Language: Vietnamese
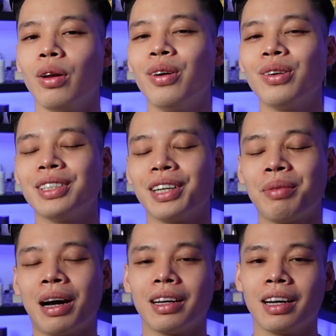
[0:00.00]
Lô xin chào các
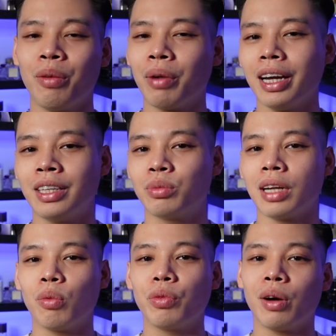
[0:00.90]
bạn. Ngày hôm nay chúng
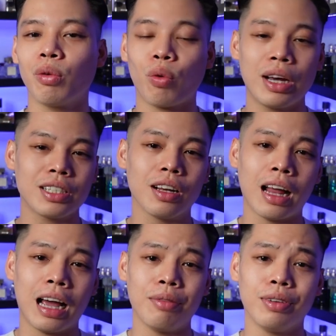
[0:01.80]
ta cùng nhau quay trở
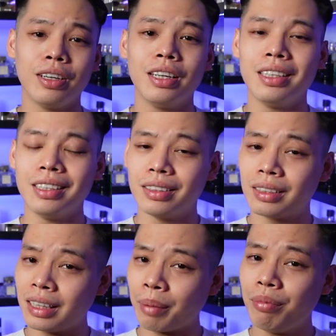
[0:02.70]
lại với
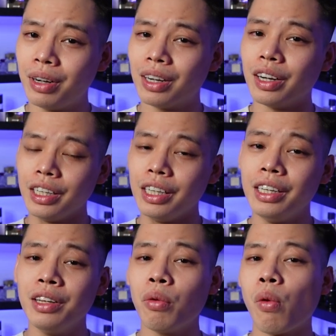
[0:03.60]
5 gợi
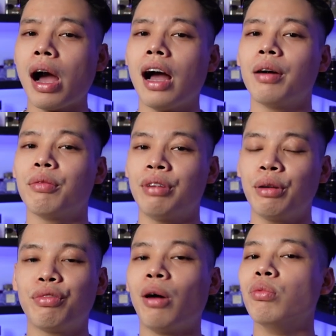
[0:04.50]
ý nước hoa
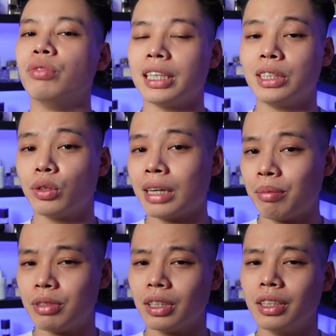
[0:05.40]
văn phòng dành cho
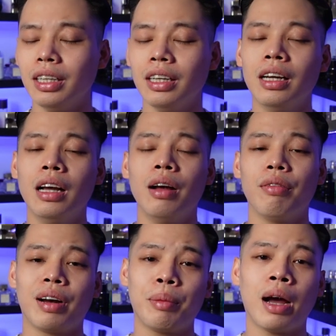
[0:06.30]
nam giới
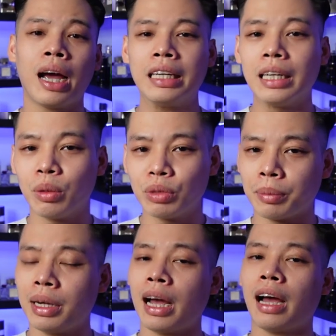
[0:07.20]
vào năm
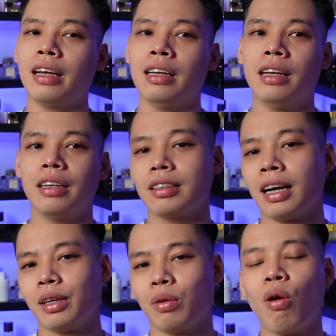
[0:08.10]
2022. Thực
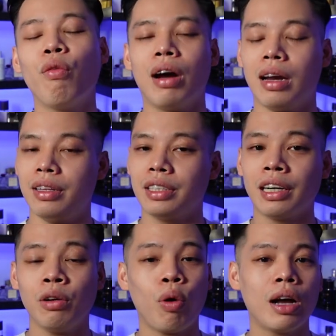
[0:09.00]
ra đây cũng không phải là những
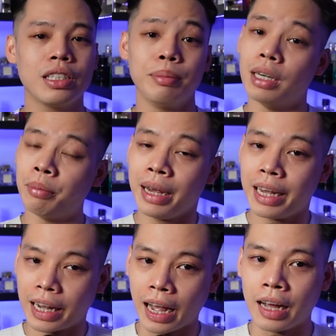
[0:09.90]
chai nước hoa gì mới
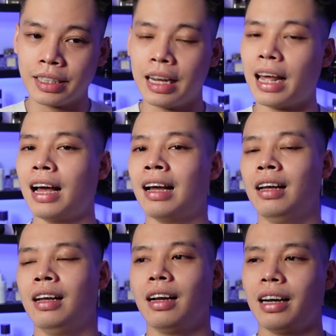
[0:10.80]
mẻ cả, chỉ là
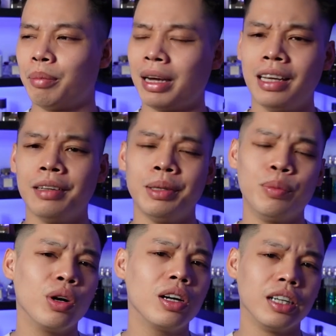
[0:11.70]
năm nay
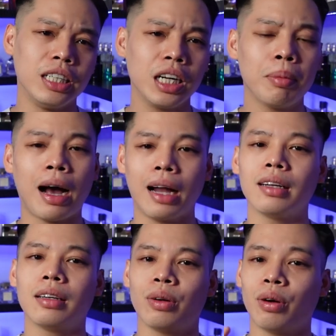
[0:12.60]
mình muốn gợi ý các bạn
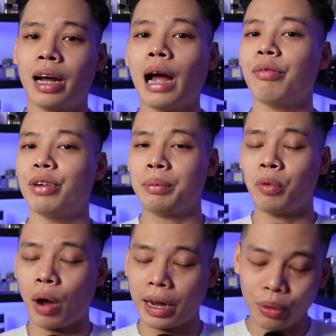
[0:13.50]
nó khác với
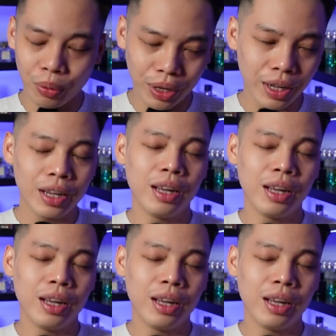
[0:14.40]
năm ngoái thôi.